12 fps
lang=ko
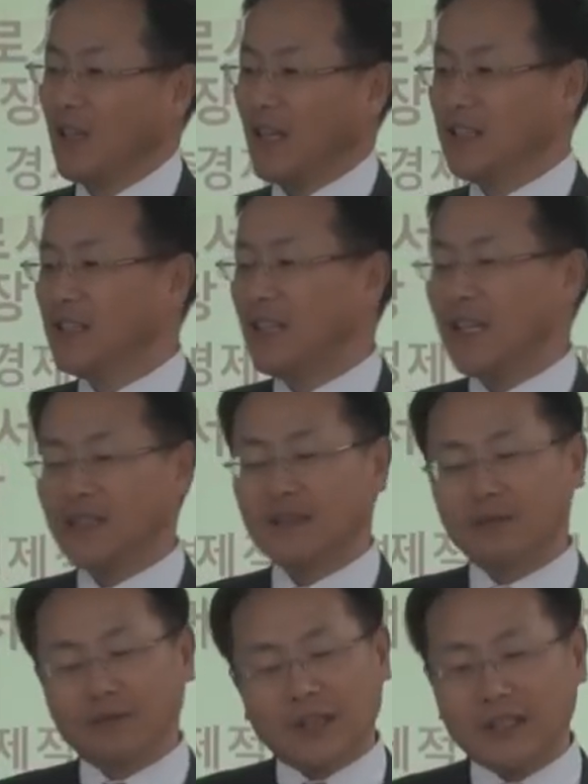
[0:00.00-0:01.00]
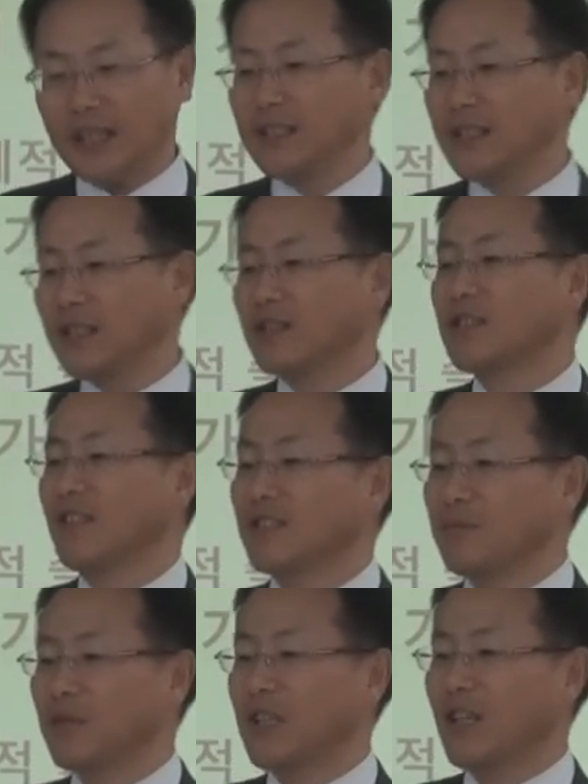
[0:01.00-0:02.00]
아니 내, 내 자식이 그렇지
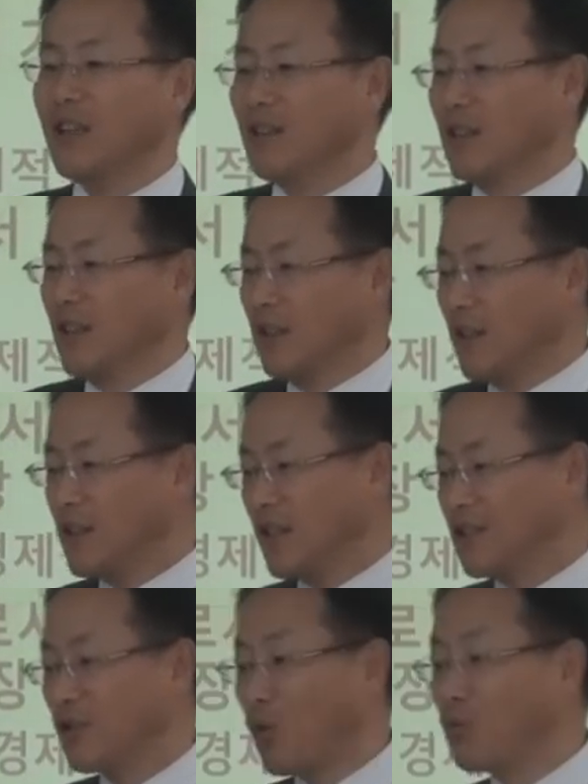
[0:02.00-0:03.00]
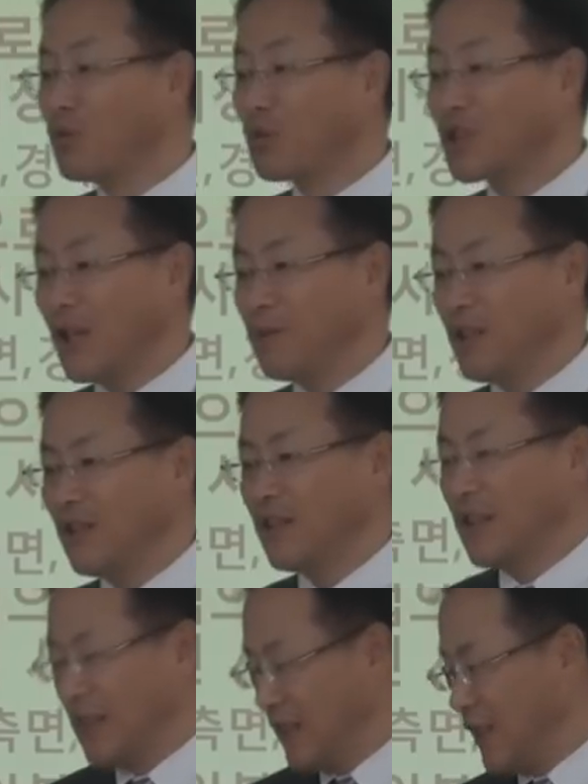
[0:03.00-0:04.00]
않습니까? 내 자식이 공부
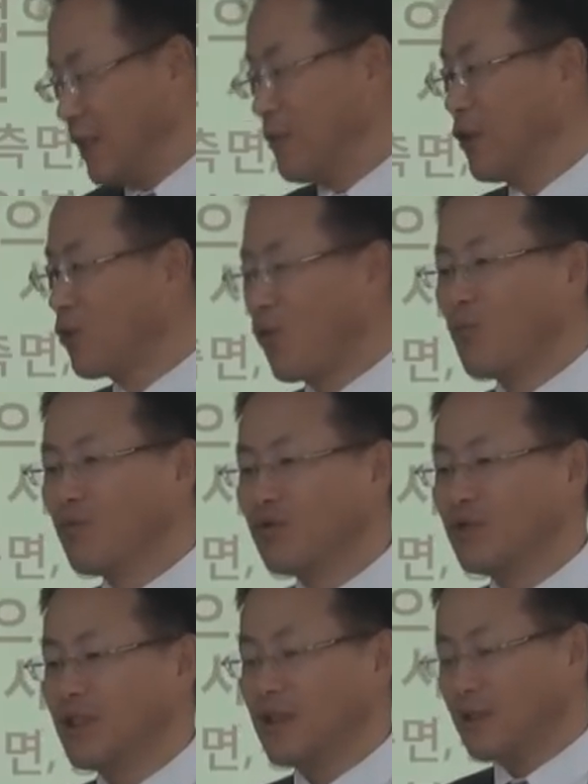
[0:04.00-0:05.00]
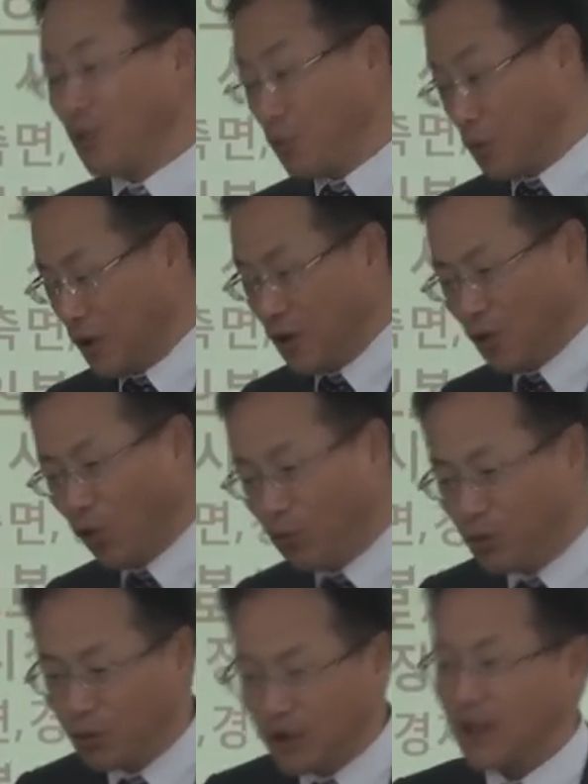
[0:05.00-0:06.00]
못하면 야너 공부
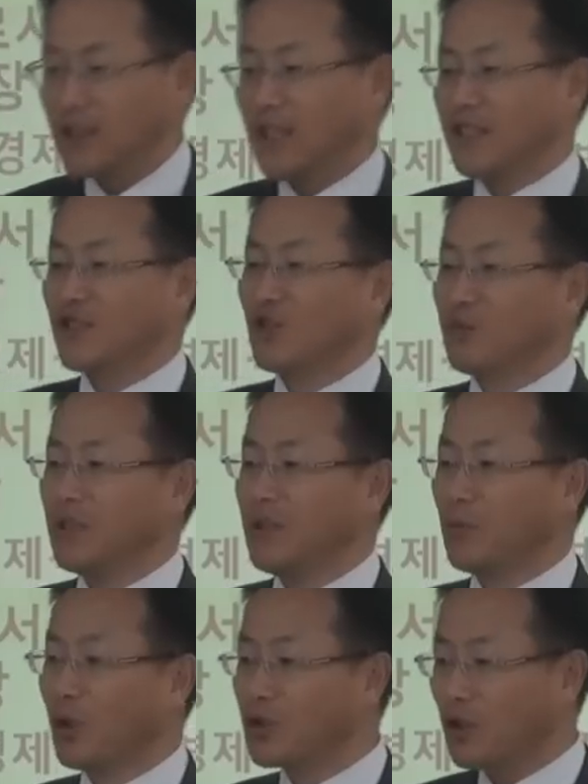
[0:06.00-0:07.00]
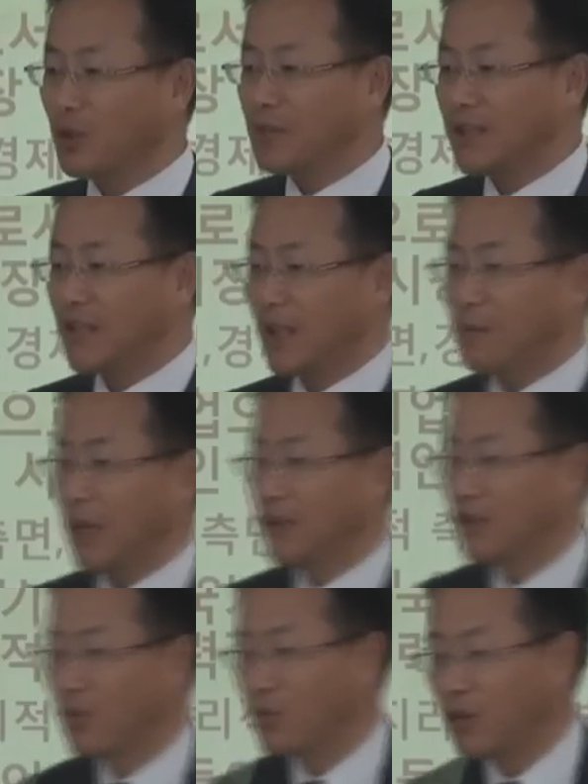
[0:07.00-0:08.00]
공부 못하는 자식놈이 모처럼 책상 앞에
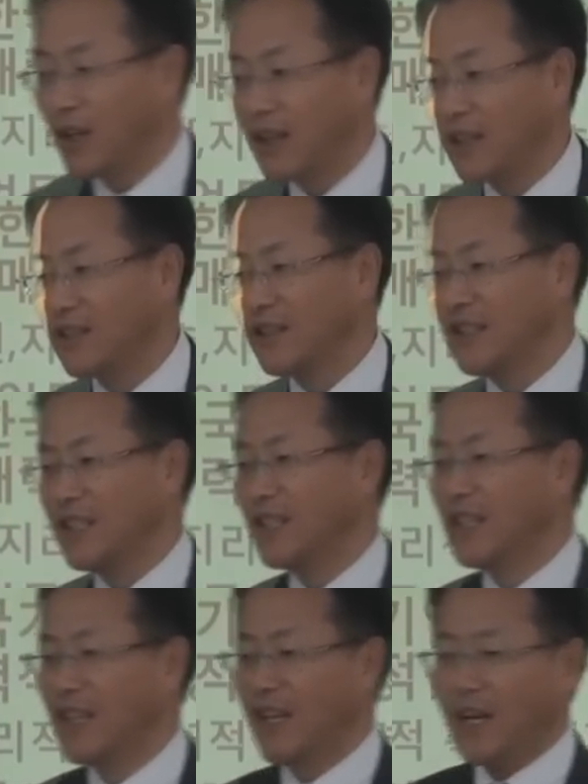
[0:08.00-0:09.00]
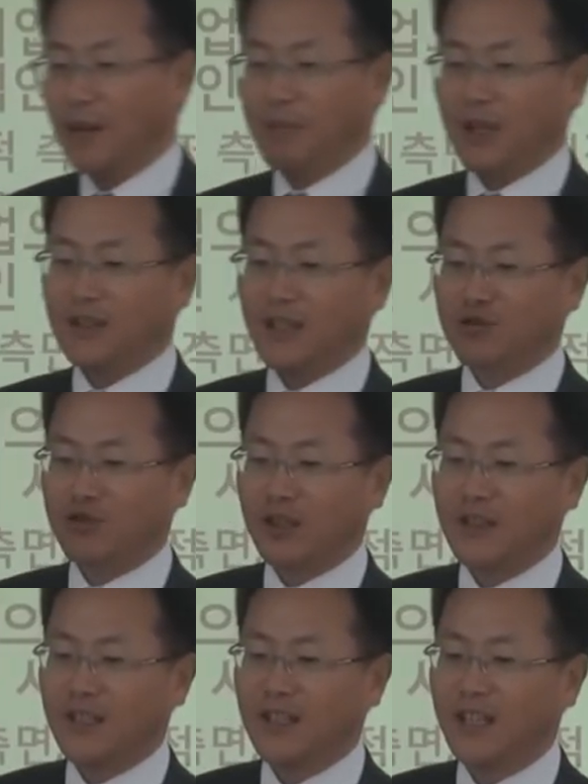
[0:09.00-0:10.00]
앉아서 공부하려 그랬더니 아빠가 딱
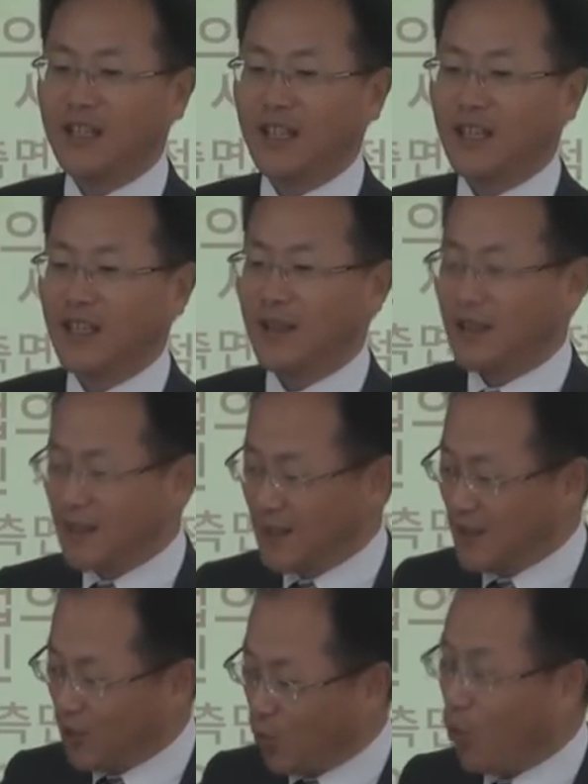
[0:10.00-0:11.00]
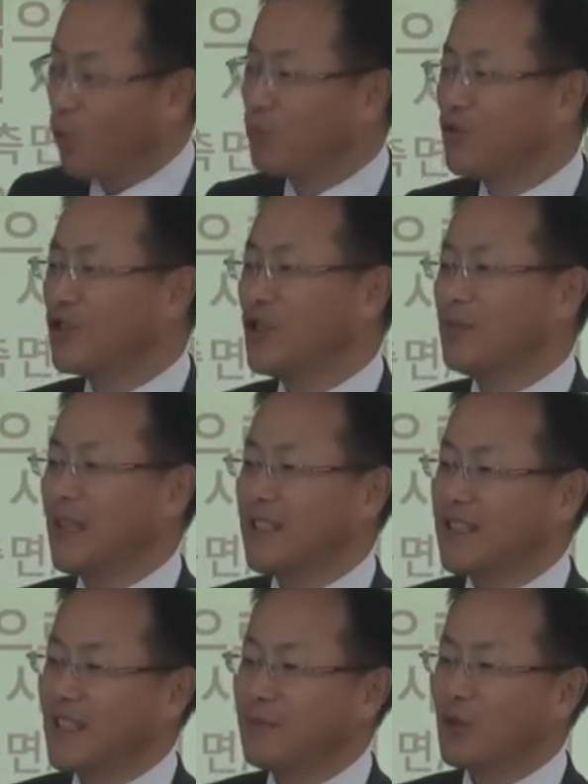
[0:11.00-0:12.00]
들어서 한다는 얘기가 공부는
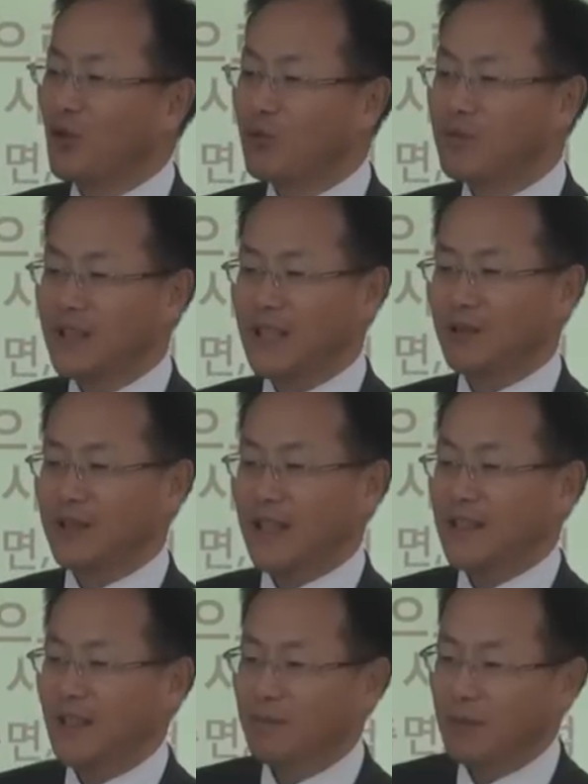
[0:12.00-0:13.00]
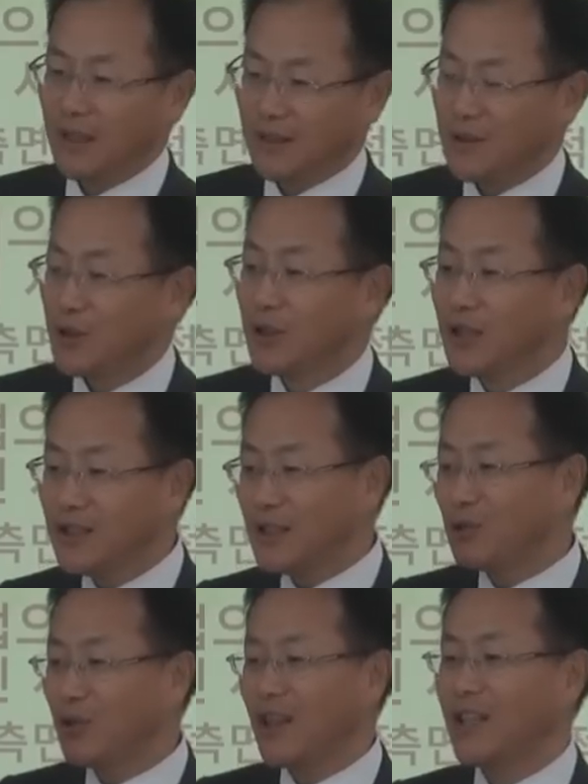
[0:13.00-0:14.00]
막 네가 뭐 공부한다고 되냐 막 이런
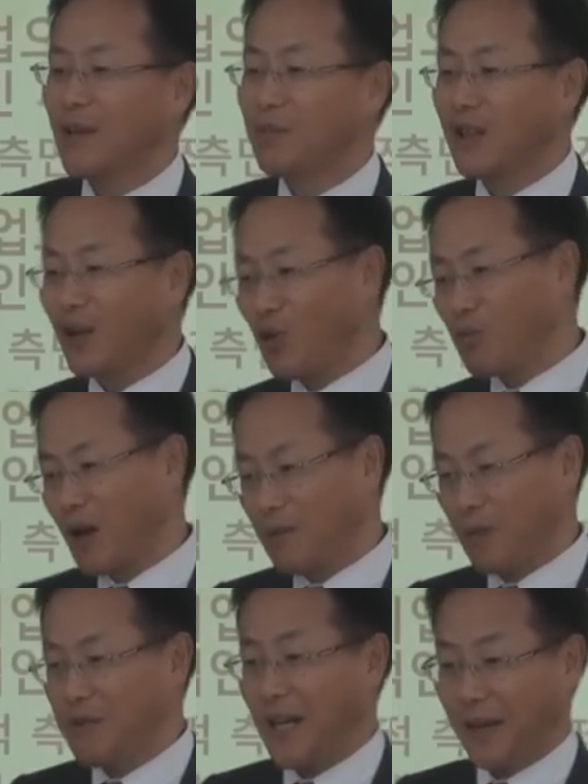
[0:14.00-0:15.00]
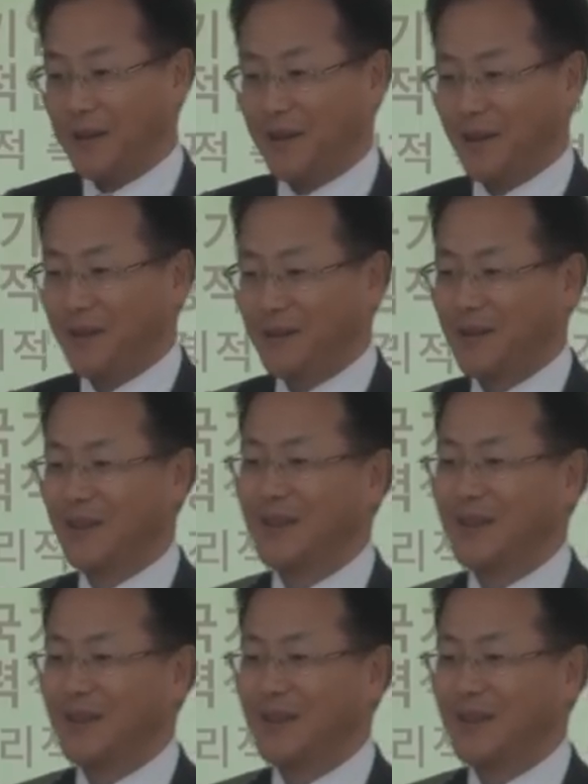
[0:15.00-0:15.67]
식으로 얘기하면 걔 공부할 마음이 나겠어요?